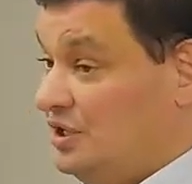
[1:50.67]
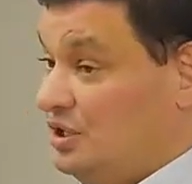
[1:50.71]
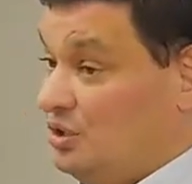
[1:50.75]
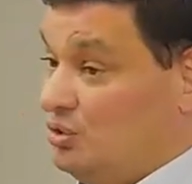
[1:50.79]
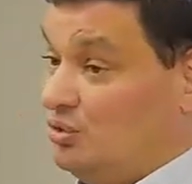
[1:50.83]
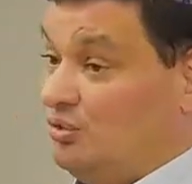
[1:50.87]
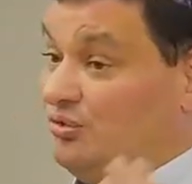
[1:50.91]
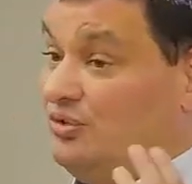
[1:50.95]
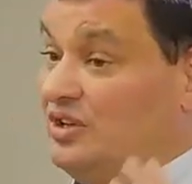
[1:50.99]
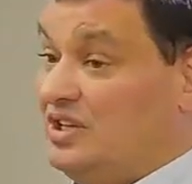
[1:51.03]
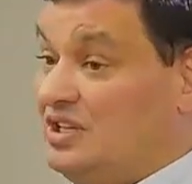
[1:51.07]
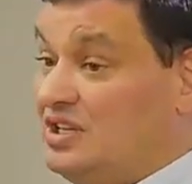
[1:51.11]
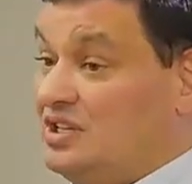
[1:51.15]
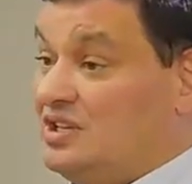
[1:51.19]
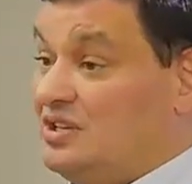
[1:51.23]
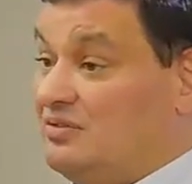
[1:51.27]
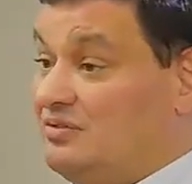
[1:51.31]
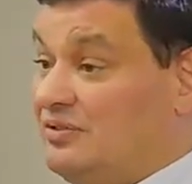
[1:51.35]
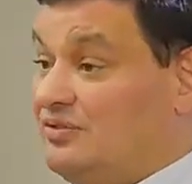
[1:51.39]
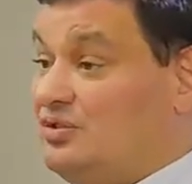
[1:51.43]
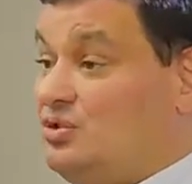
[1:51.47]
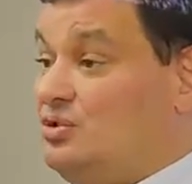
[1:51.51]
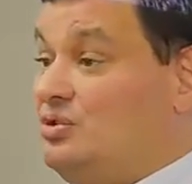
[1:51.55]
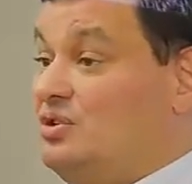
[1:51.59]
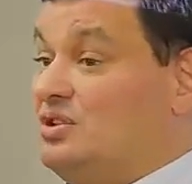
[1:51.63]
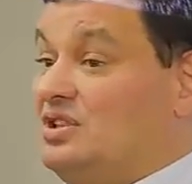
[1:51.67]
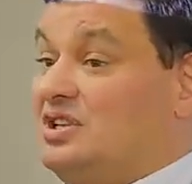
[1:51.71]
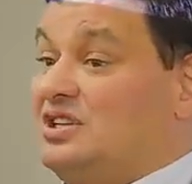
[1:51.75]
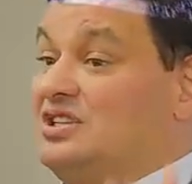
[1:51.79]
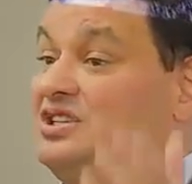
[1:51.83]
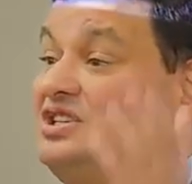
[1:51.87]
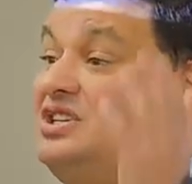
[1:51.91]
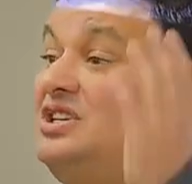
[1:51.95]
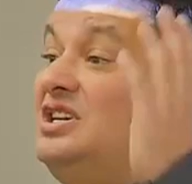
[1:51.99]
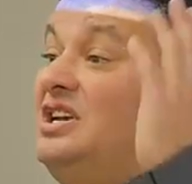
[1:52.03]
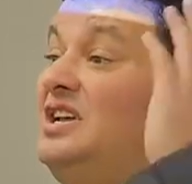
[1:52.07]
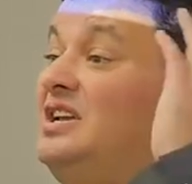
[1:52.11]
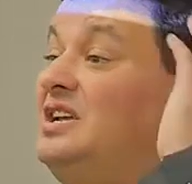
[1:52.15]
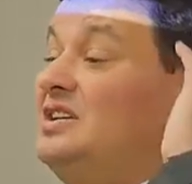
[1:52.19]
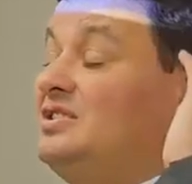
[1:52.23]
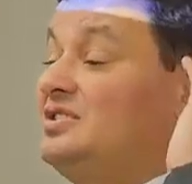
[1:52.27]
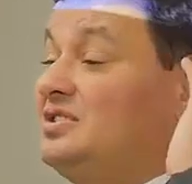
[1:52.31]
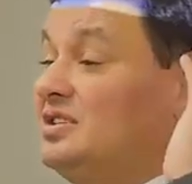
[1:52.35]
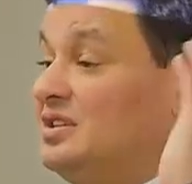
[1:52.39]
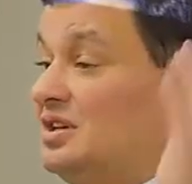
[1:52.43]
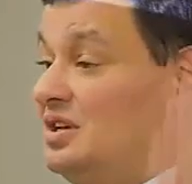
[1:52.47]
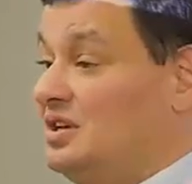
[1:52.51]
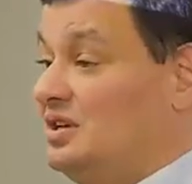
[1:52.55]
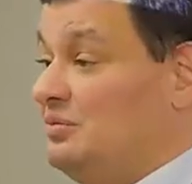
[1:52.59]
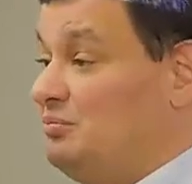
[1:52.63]
И увидите вы все это
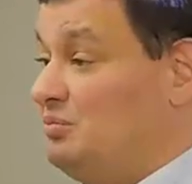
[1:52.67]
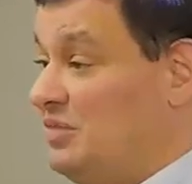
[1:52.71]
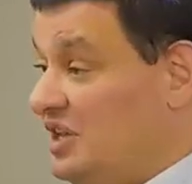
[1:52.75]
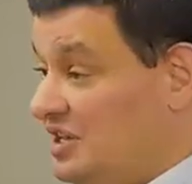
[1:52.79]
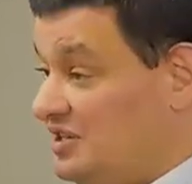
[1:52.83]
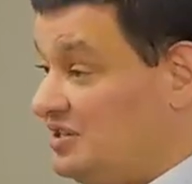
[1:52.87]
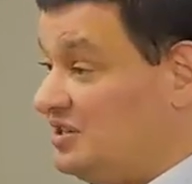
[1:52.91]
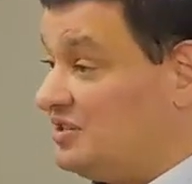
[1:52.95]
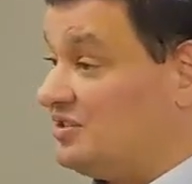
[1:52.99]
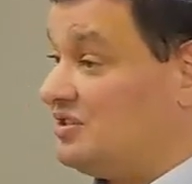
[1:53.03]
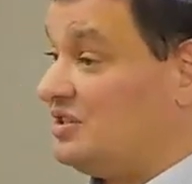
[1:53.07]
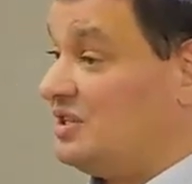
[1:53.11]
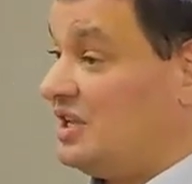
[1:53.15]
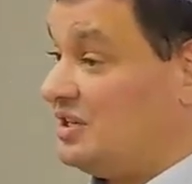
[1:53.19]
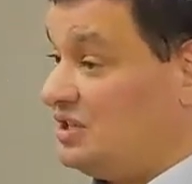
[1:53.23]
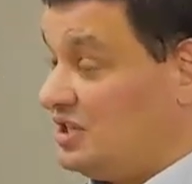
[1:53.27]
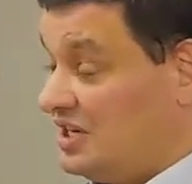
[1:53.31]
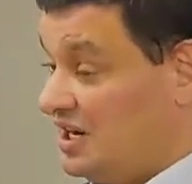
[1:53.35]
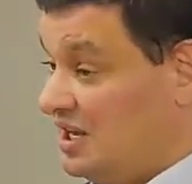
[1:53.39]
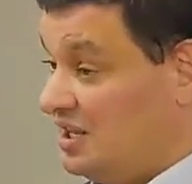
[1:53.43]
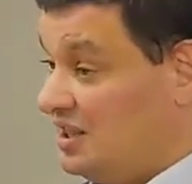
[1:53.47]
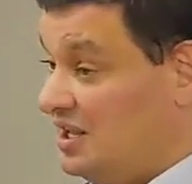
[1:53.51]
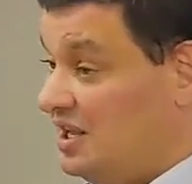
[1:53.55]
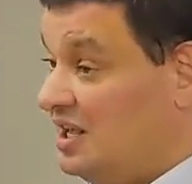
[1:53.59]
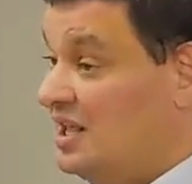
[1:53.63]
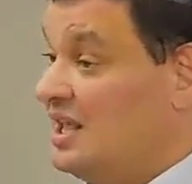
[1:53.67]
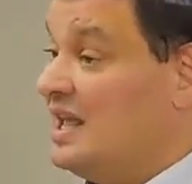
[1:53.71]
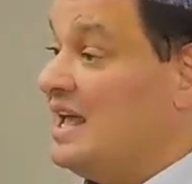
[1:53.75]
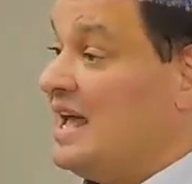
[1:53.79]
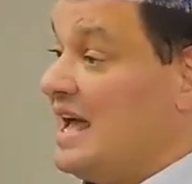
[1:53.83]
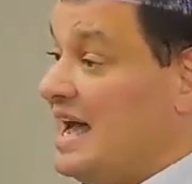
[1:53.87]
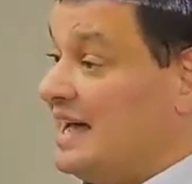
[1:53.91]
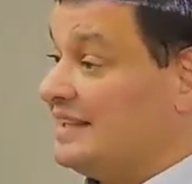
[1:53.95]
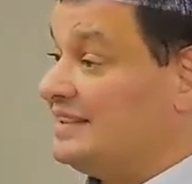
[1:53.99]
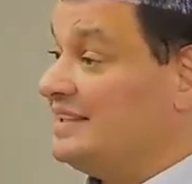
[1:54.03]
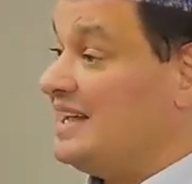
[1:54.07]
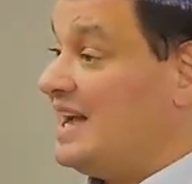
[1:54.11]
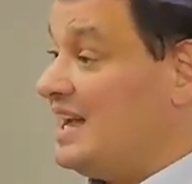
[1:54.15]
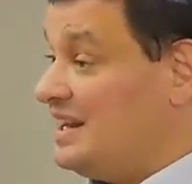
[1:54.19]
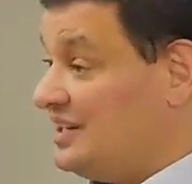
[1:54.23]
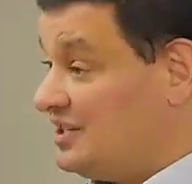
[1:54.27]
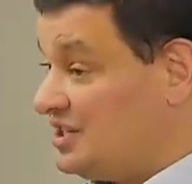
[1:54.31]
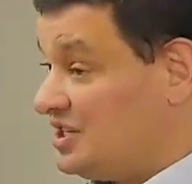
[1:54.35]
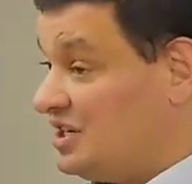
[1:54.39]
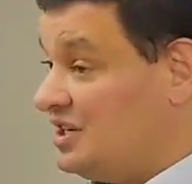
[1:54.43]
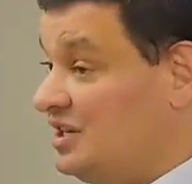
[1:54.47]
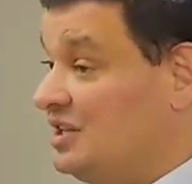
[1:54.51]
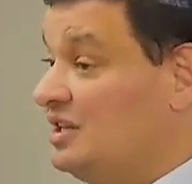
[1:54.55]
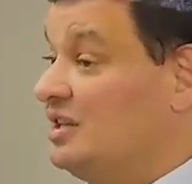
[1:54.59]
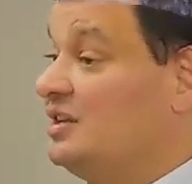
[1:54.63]
через месяц начала, а
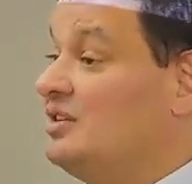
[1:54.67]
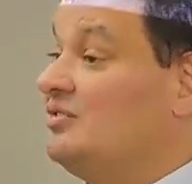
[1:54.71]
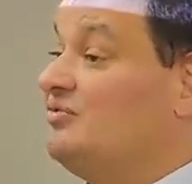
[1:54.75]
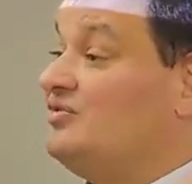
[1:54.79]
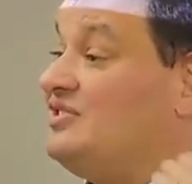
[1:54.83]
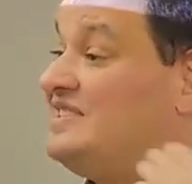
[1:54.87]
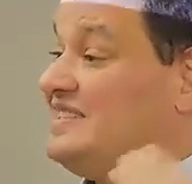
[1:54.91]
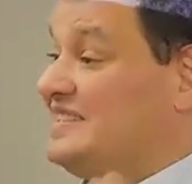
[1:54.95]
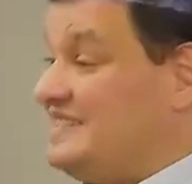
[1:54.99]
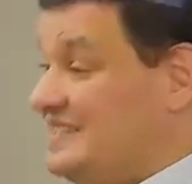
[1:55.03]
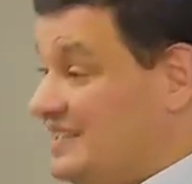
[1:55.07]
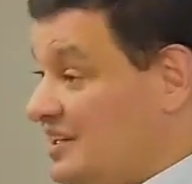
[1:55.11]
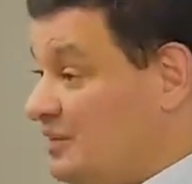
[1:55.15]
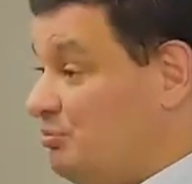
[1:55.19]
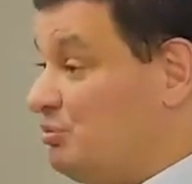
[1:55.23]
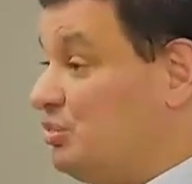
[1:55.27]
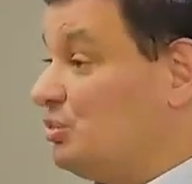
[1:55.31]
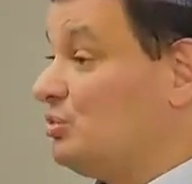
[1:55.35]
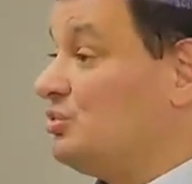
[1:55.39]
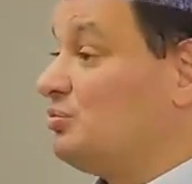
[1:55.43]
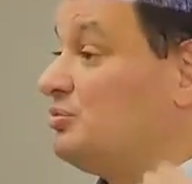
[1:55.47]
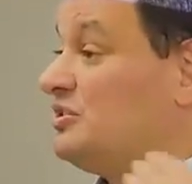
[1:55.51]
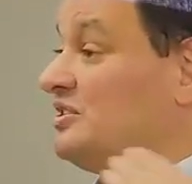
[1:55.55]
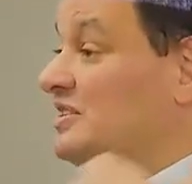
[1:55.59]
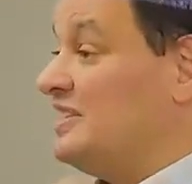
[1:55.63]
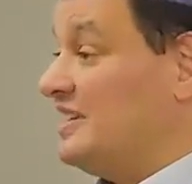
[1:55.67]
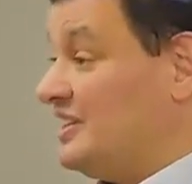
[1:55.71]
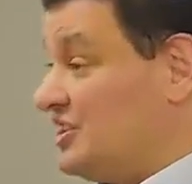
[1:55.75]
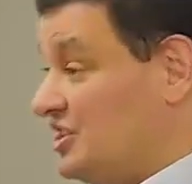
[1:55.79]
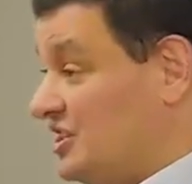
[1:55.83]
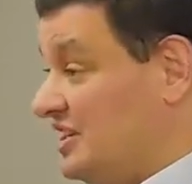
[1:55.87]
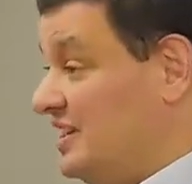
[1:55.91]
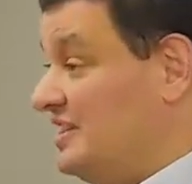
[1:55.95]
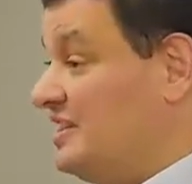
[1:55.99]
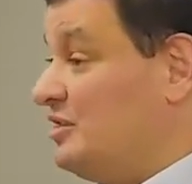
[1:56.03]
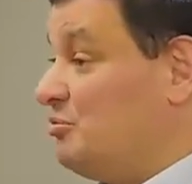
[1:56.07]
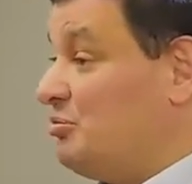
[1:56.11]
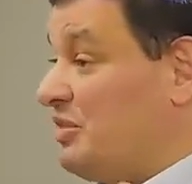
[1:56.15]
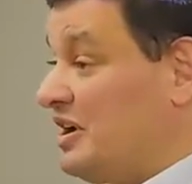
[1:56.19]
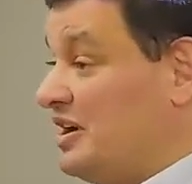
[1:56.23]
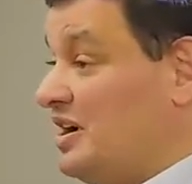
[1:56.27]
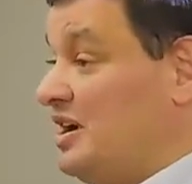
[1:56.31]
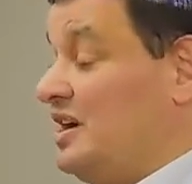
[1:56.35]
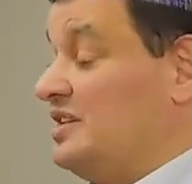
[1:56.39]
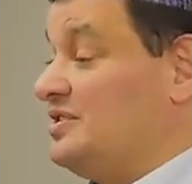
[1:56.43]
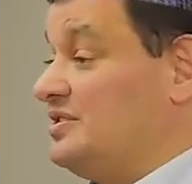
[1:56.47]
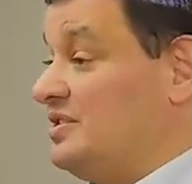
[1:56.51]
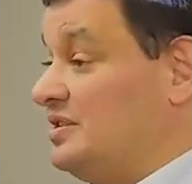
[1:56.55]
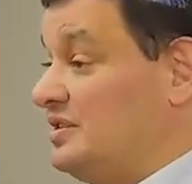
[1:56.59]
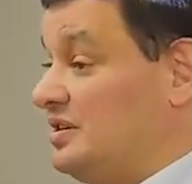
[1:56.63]
дальше все будут решения
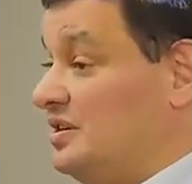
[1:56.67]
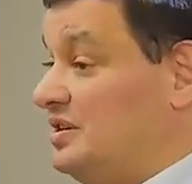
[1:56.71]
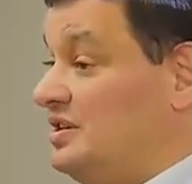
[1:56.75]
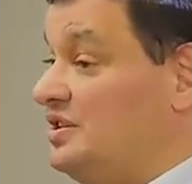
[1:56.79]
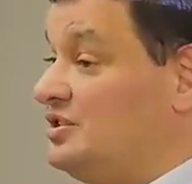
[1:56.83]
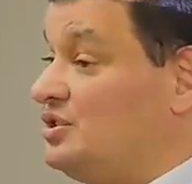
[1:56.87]
показаны.